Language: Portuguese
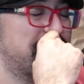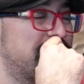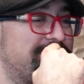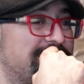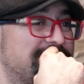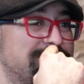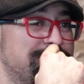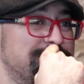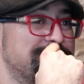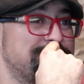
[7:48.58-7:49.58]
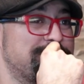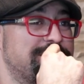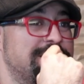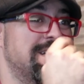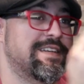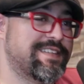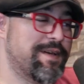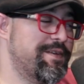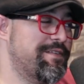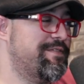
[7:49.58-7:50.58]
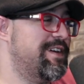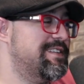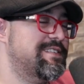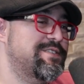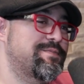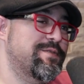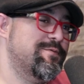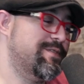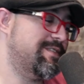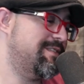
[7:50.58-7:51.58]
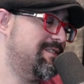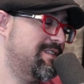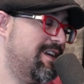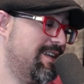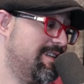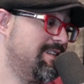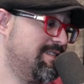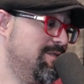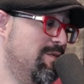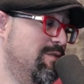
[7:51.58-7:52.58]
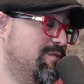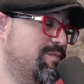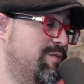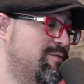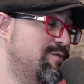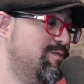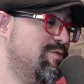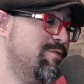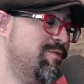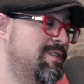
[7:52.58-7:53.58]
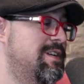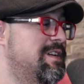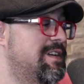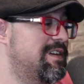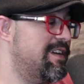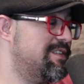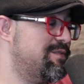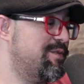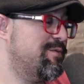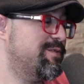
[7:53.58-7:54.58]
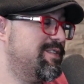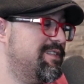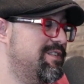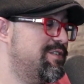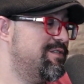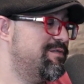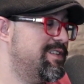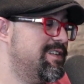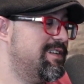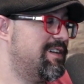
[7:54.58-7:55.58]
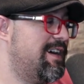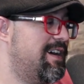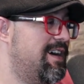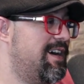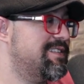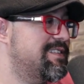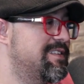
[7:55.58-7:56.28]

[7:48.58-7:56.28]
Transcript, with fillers: É difícil responder. É. Sabe quem faz essas perguntas? Hum. É, elas são boas, são perguntas boas. Essas perguntas a gente vê, ah, assim,